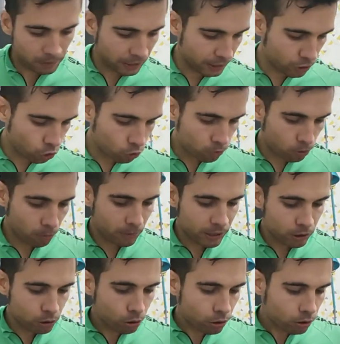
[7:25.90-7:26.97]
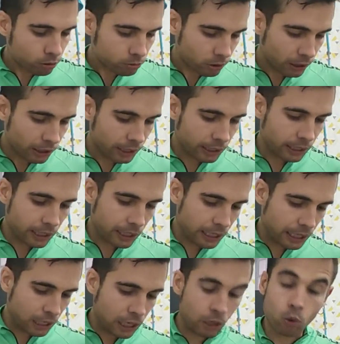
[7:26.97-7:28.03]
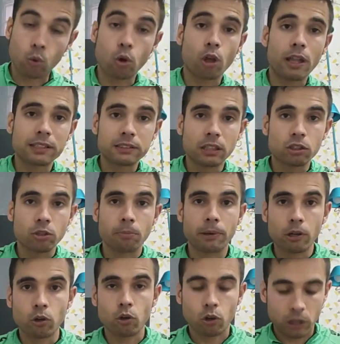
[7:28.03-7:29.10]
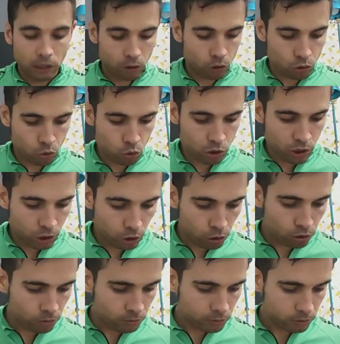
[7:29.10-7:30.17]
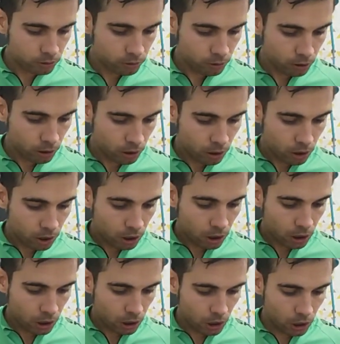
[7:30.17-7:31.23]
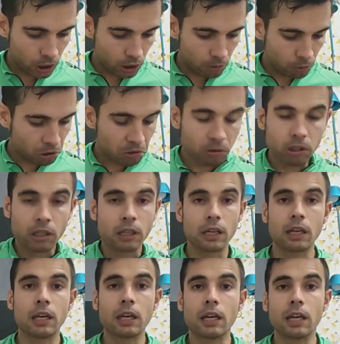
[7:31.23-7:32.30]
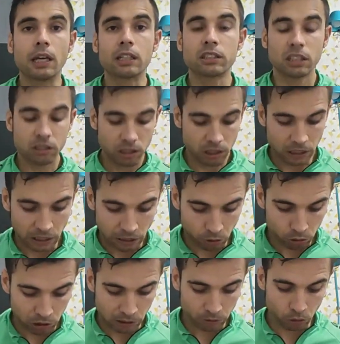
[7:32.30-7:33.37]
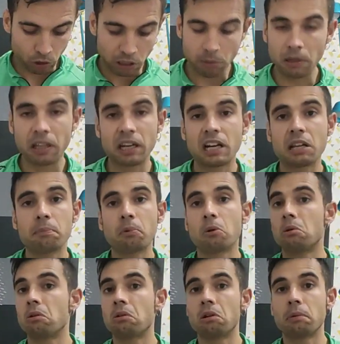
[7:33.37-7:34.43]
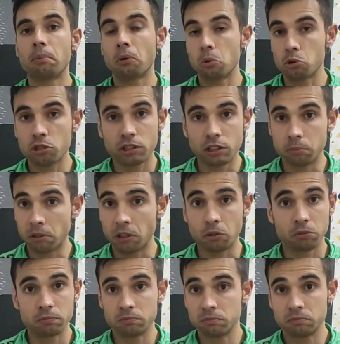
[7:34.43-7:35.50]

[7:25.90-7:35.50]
en ningún momento el eh, eh, eh, culo está siempre colocado en su sitio y bueno, esta sería la nota. Yo a la badana le pongo, le pongo un 7,5.